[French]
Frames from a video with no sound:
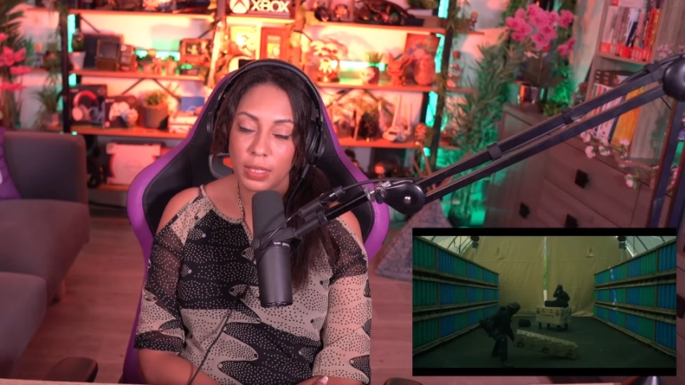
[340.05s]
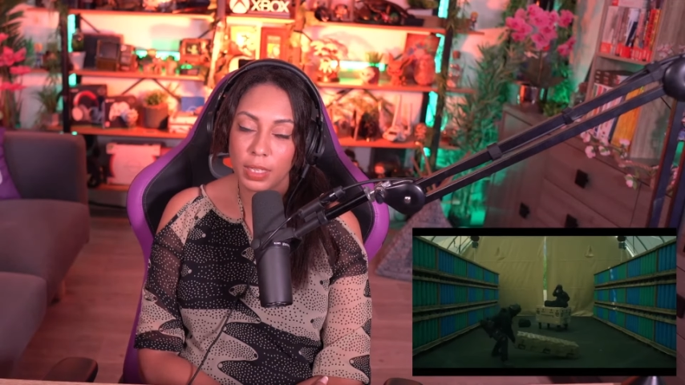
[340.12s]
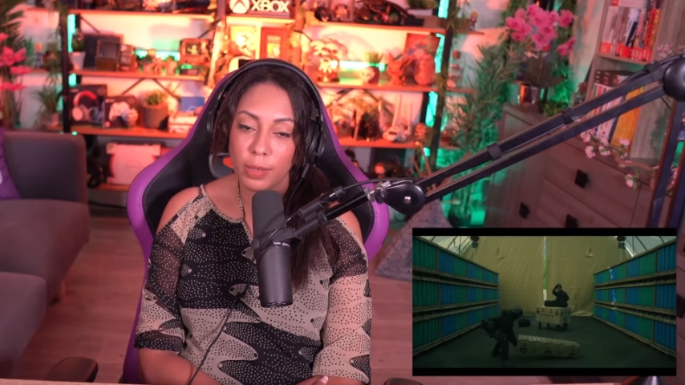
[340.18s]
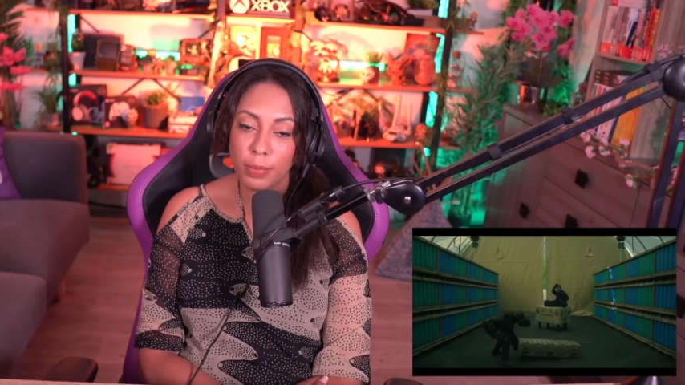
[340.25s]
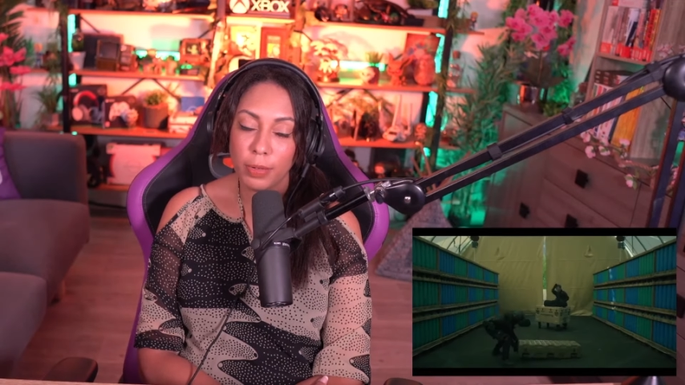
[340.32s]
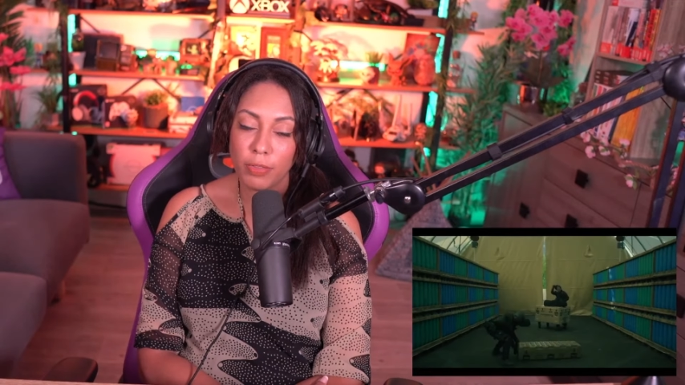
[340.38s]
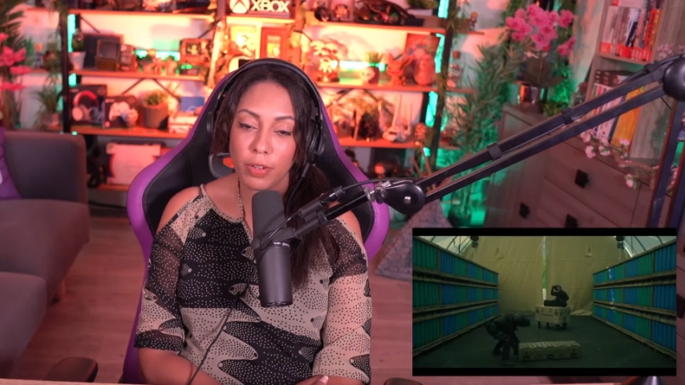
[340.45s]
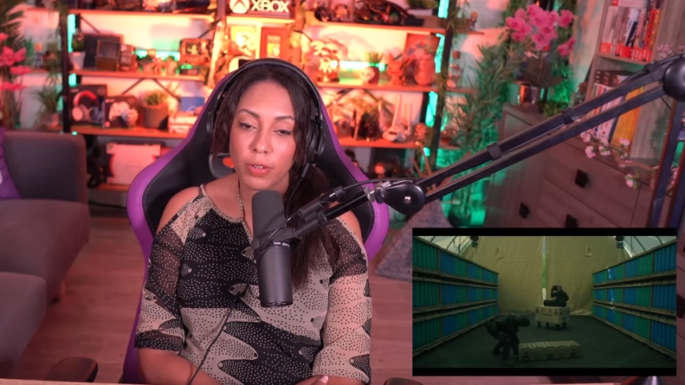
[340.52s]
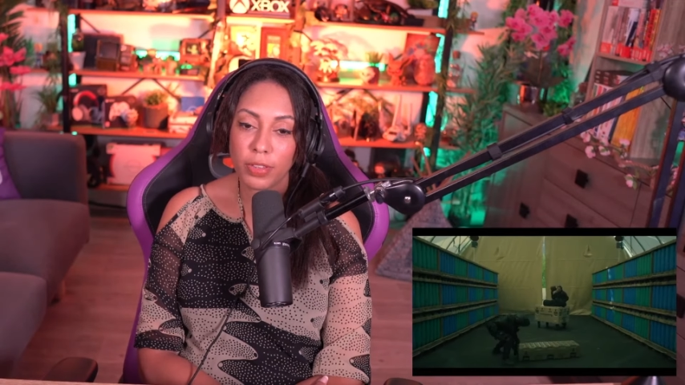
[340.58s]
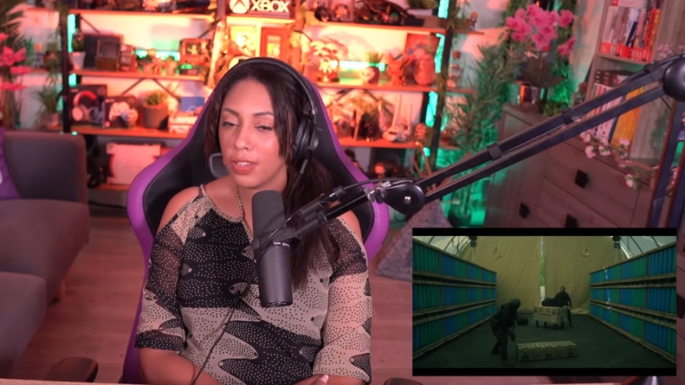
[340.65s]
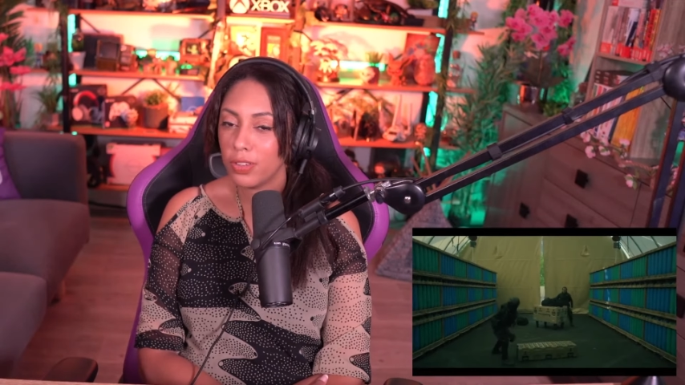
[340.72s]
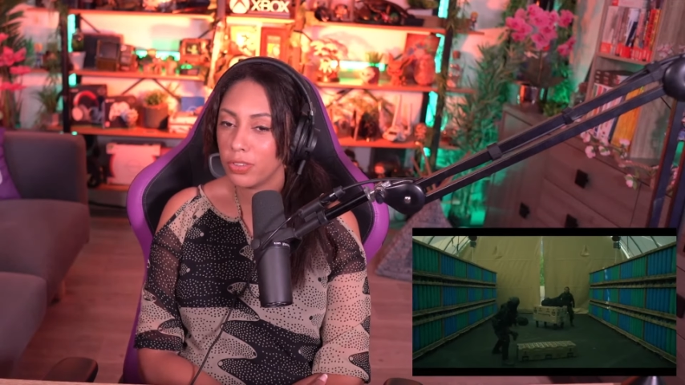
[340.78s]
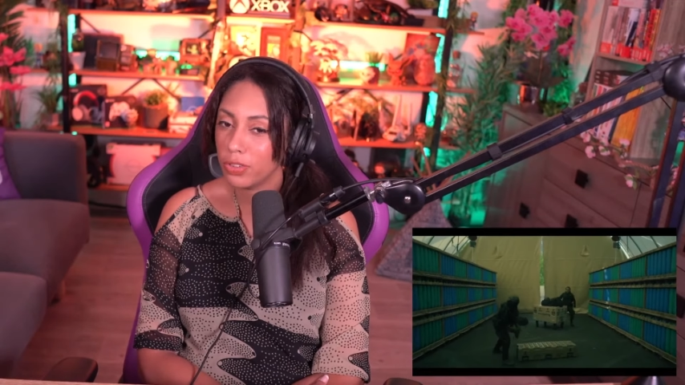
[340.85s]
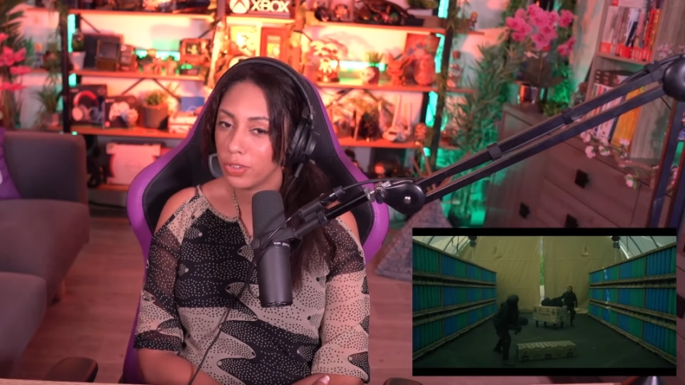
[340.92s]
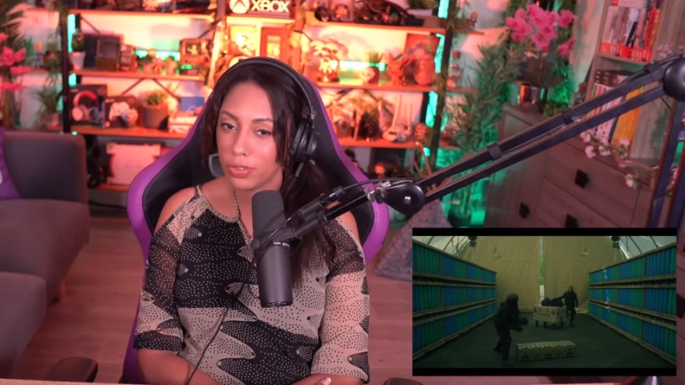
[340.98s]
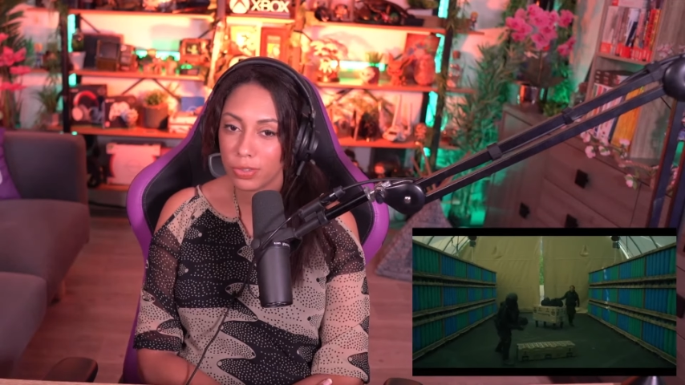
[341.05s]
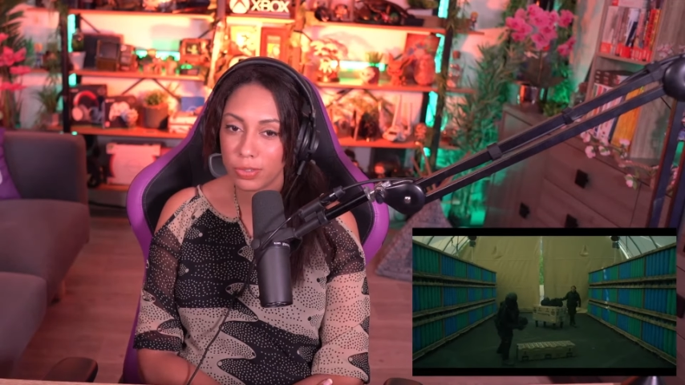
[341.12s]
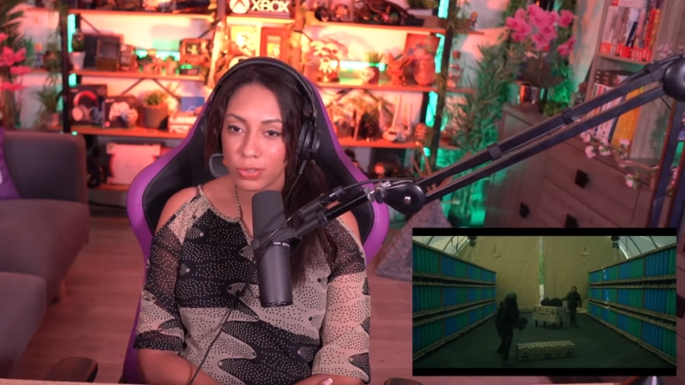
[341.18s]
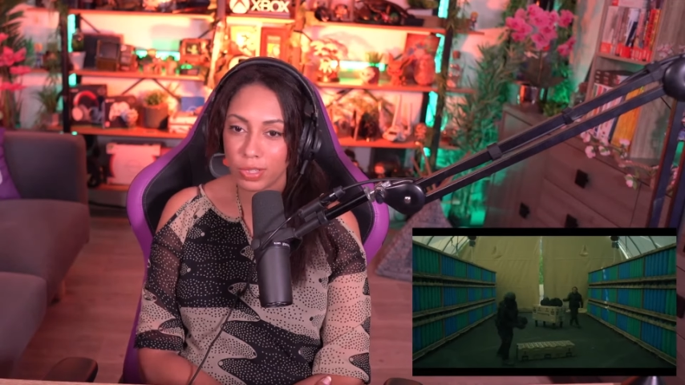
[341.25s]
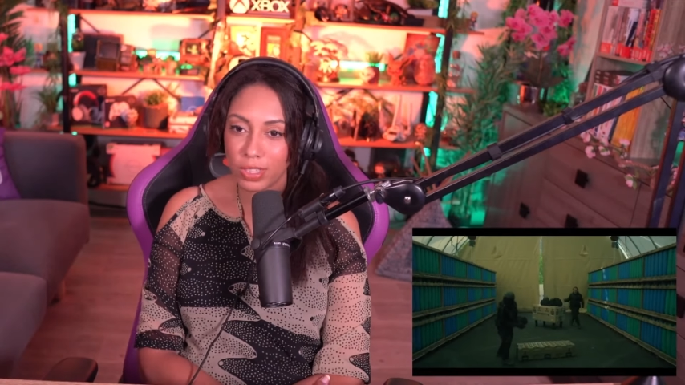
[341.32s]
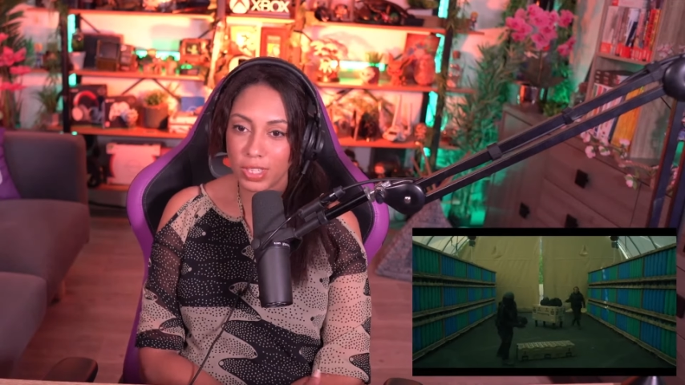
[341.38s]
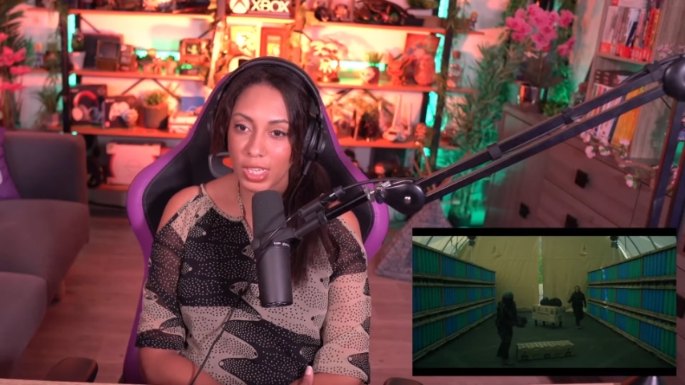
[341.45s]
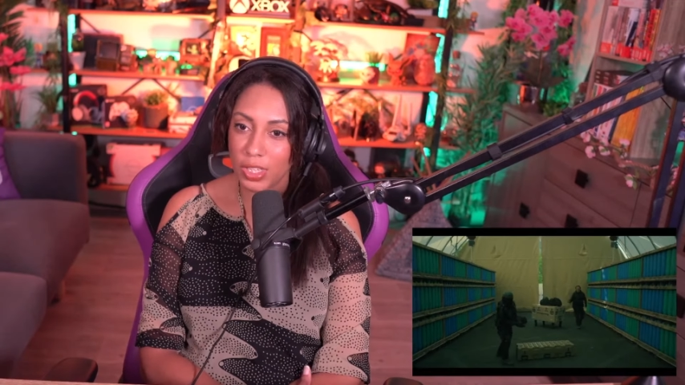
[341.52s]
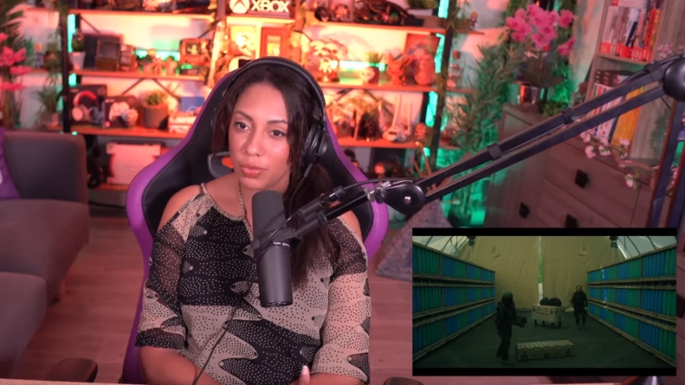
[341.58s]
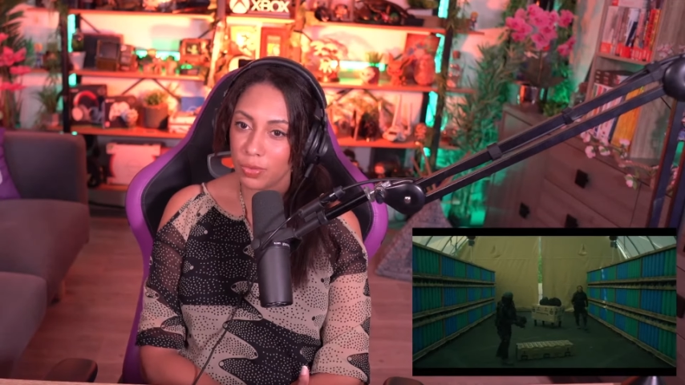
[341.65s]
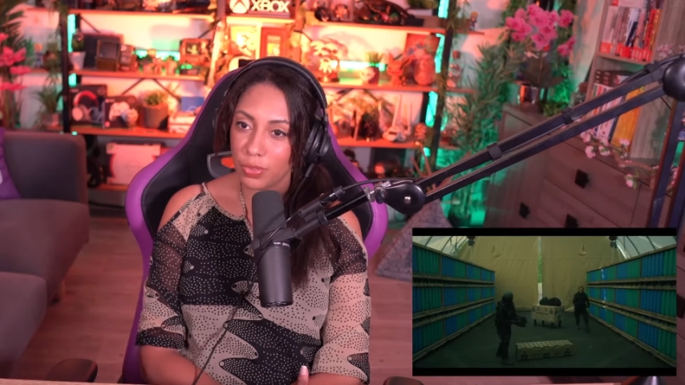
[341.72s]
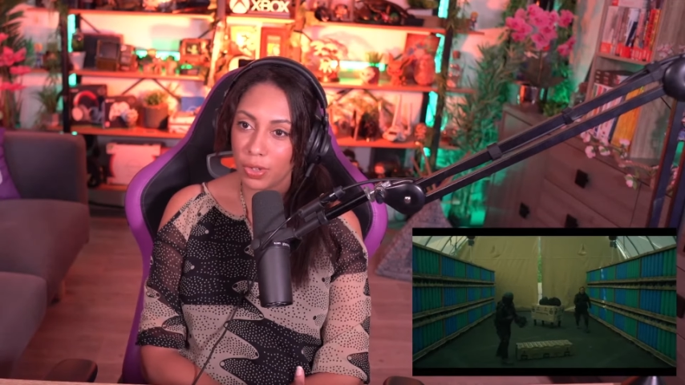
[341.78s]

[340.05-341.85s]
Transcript: Ils peuvent rentrer sans autorisation,